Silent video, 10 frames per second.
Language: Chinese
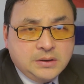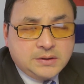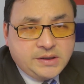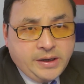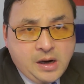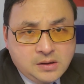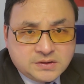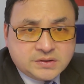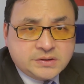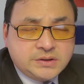在二十
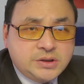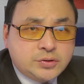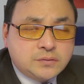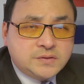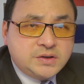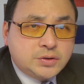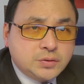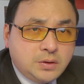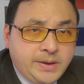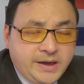世纪初期
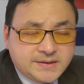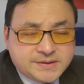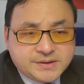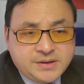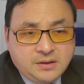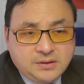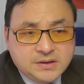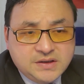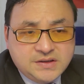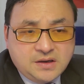左派思潮的
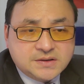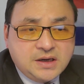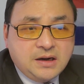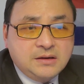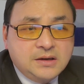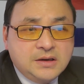影响下，